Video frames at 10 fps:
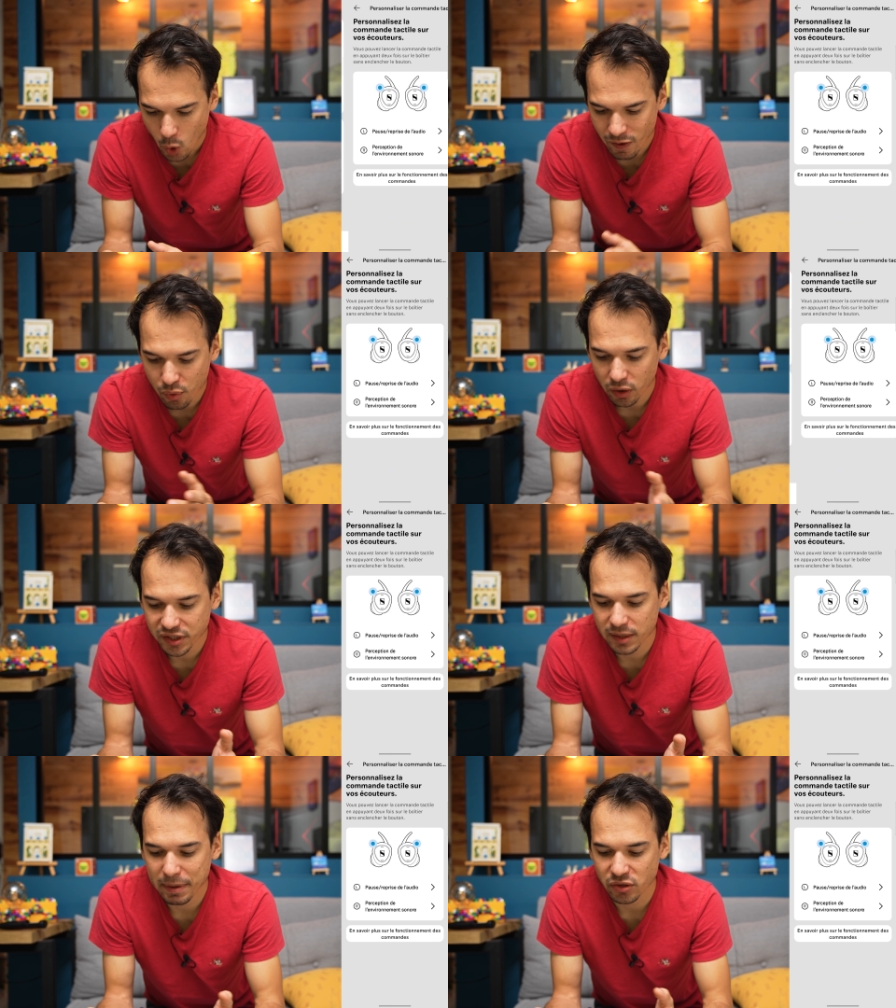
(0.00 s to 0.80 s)
On va pouvoir
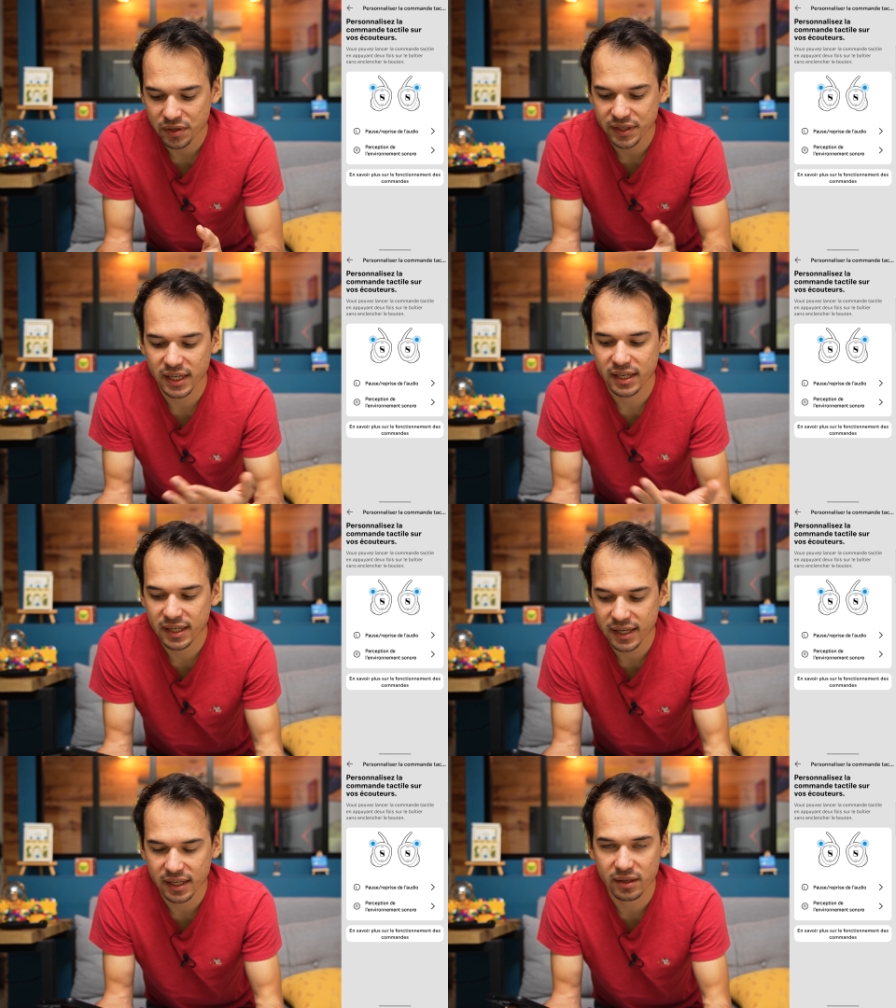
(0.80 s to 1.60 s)
aussi personnaliser
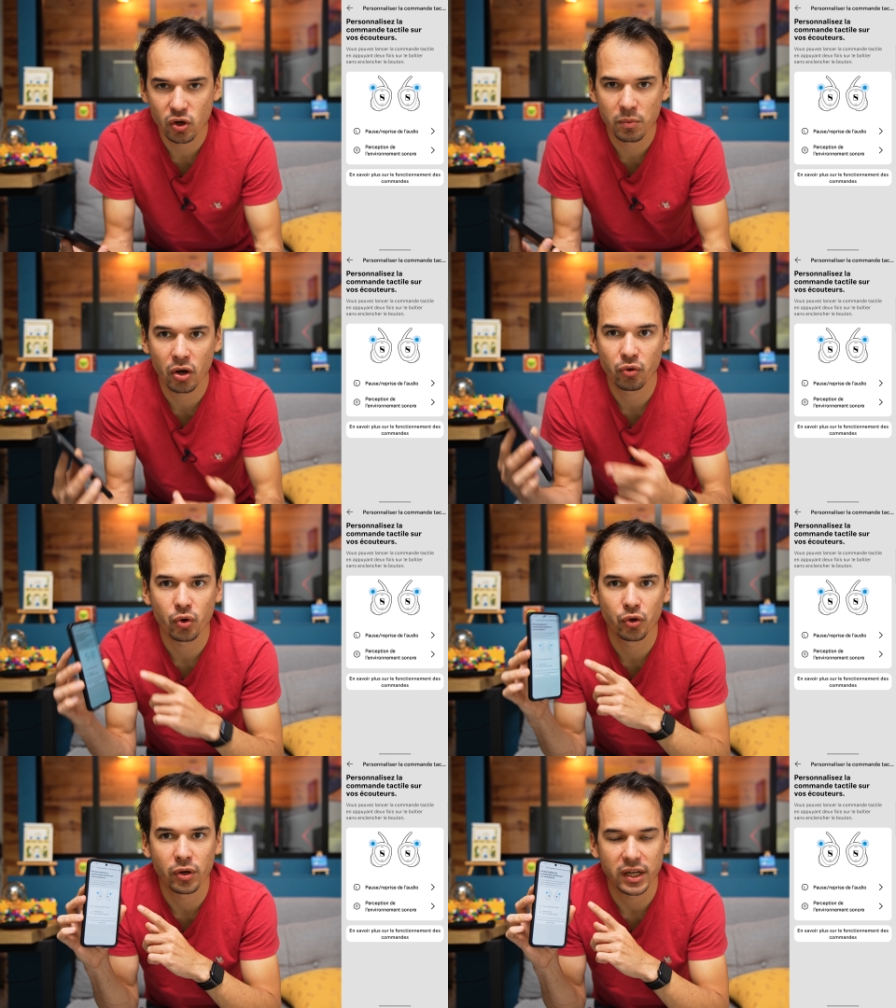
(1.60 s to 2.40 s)
les commandes.
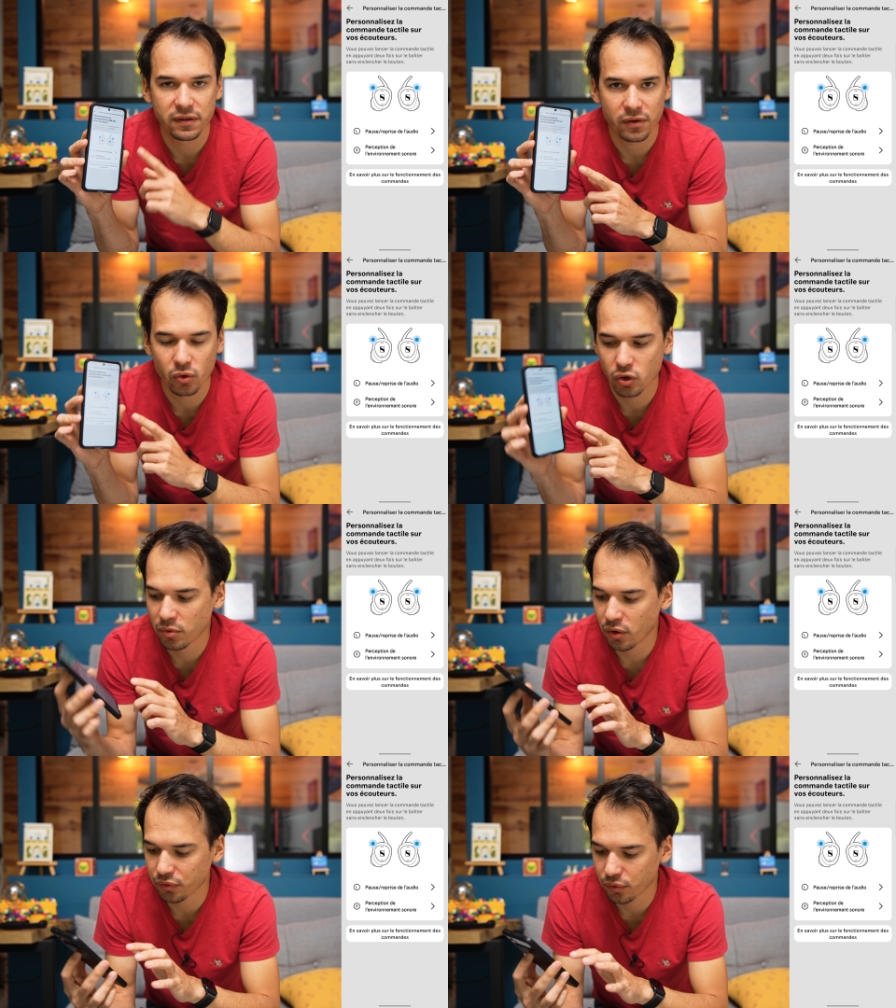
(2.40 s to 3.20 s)
Donc on aura différentes
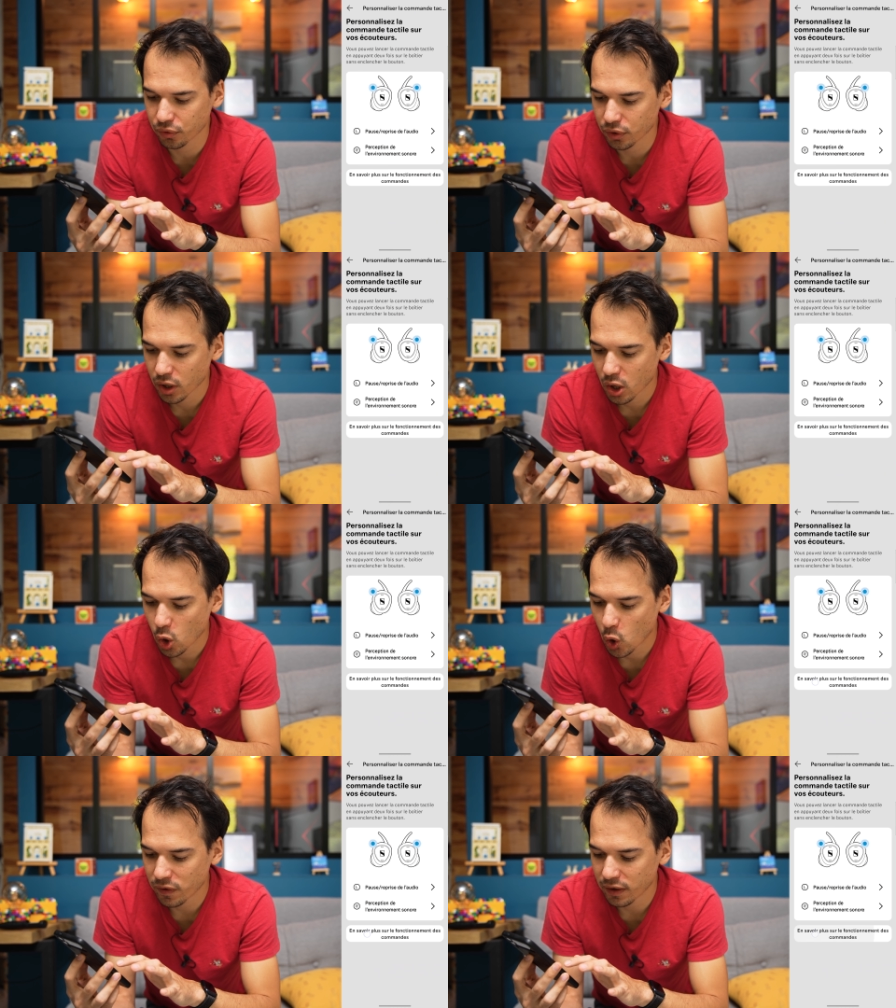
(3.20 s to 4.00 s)
commandes. Donc
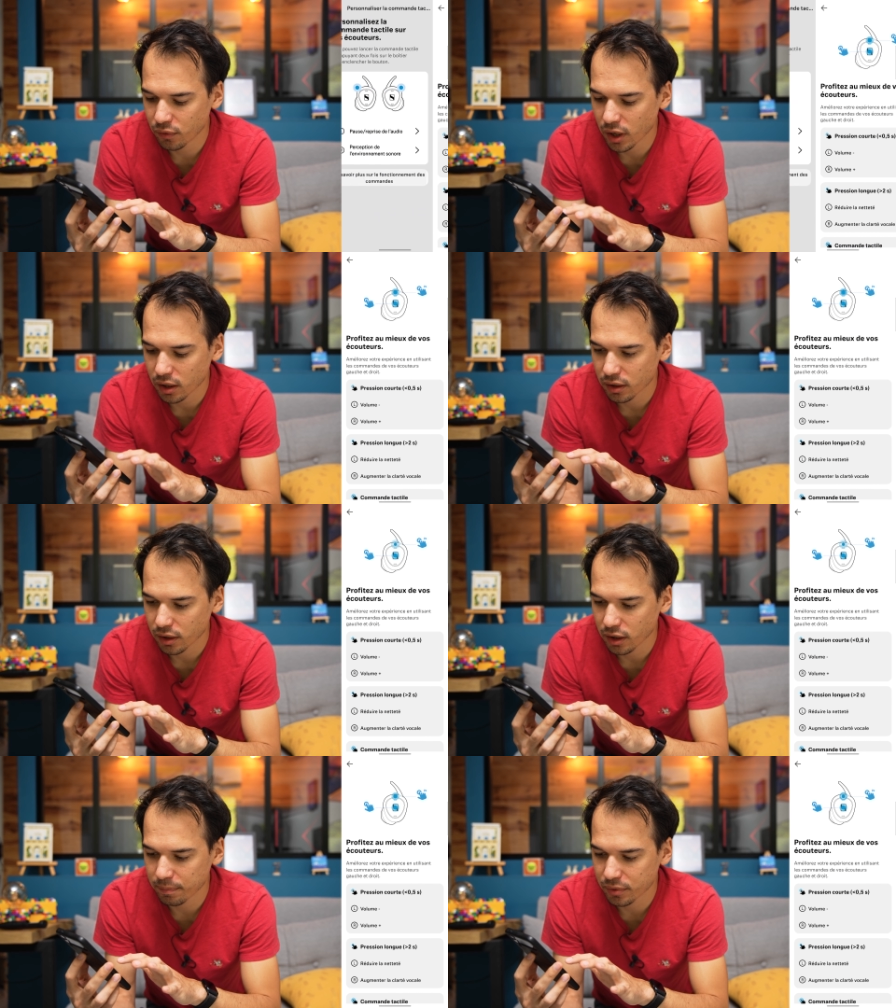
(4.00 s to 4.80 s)
on va avoir,
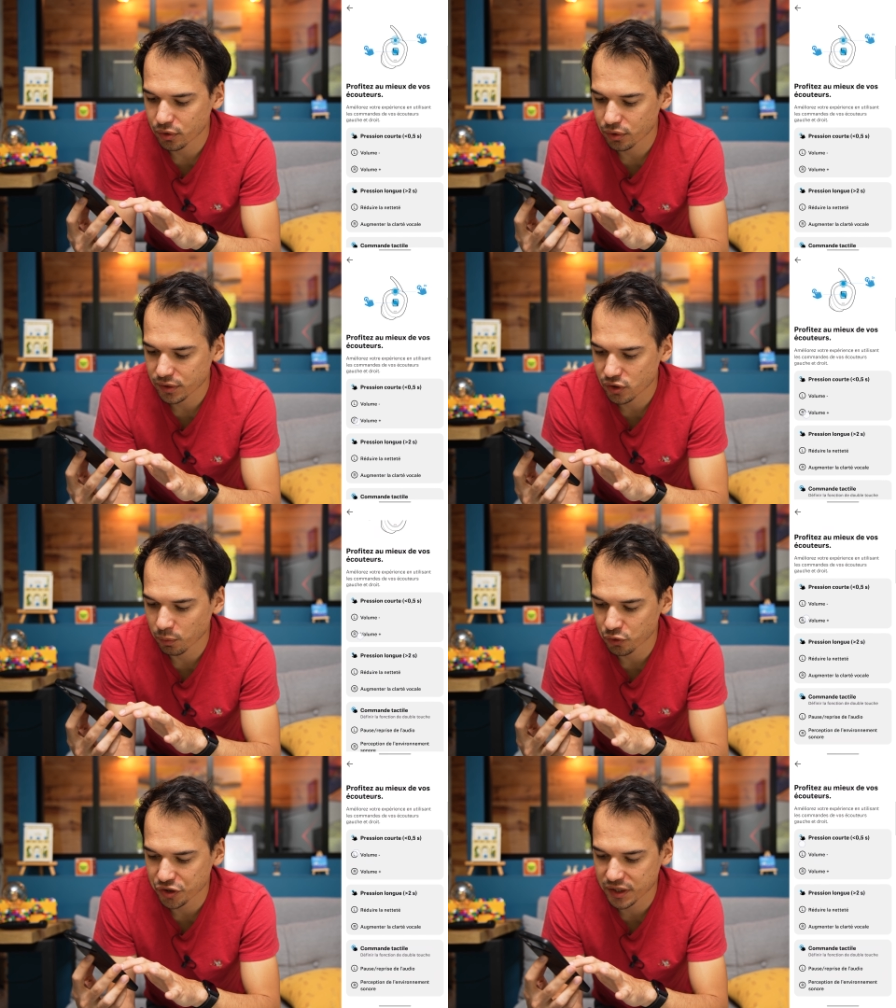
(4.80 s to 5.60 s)
si je vous
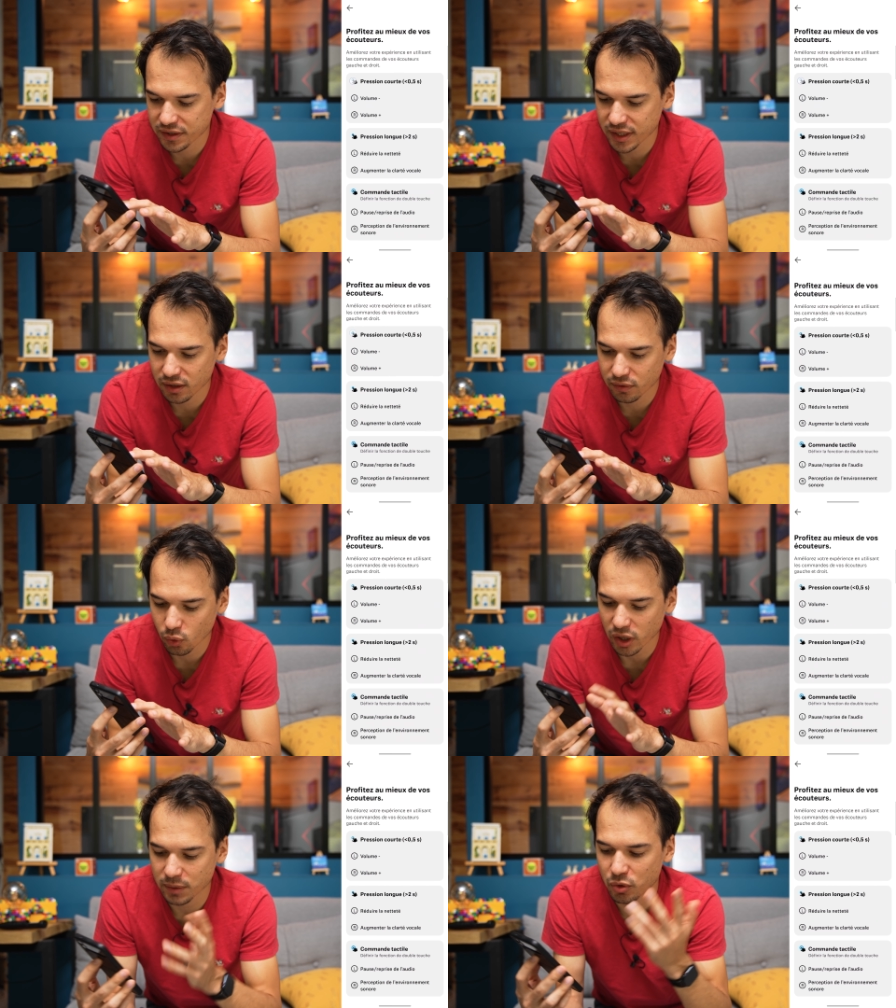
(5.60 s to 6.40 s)
montre juste ici,
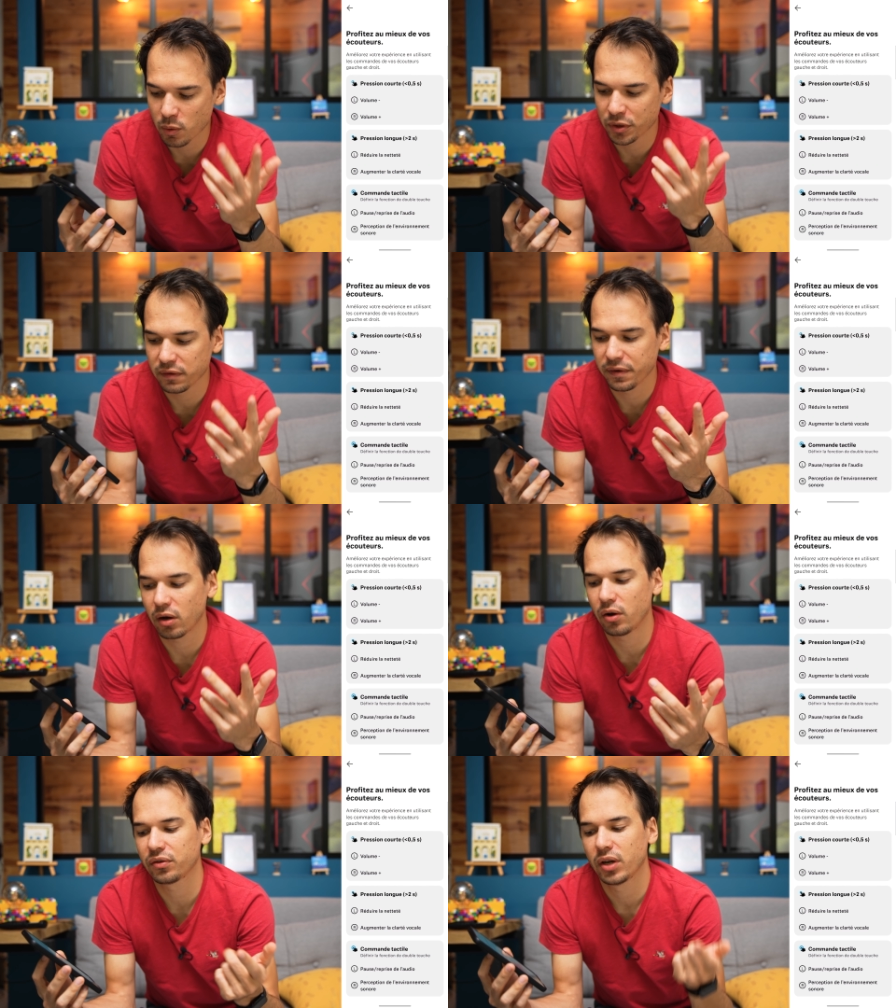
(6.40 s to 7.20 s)
trois types de commandes
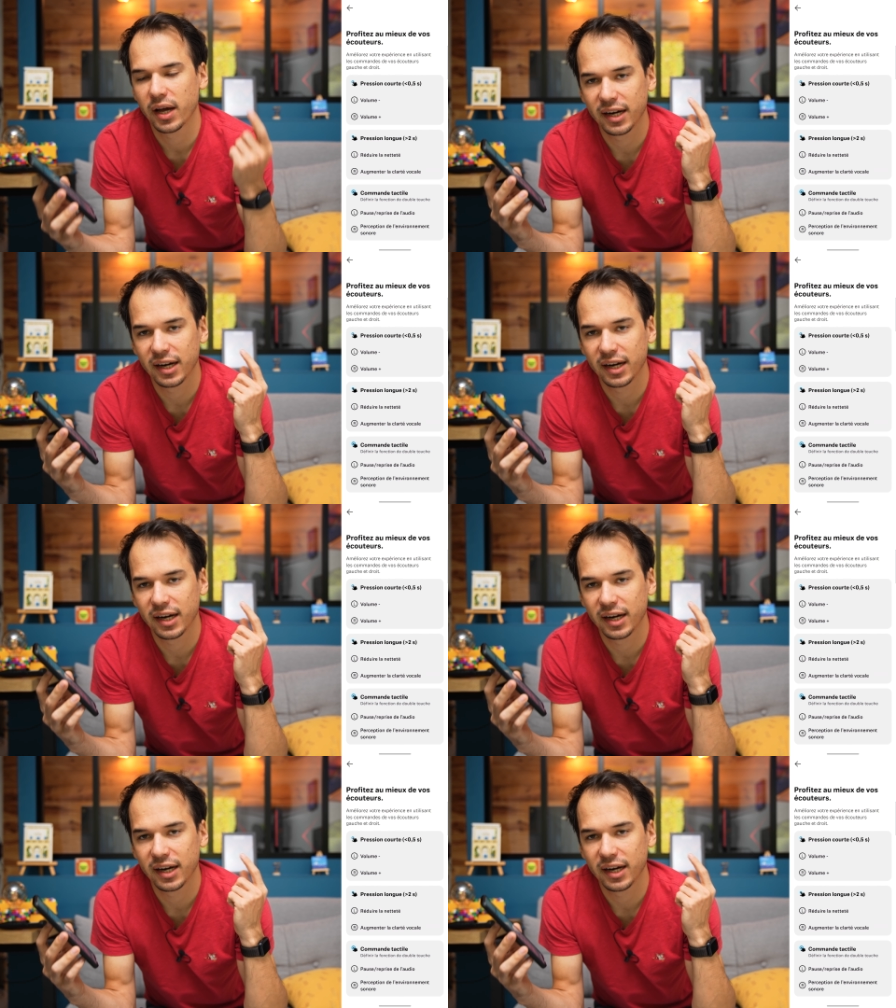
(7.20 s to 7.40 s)
différentes.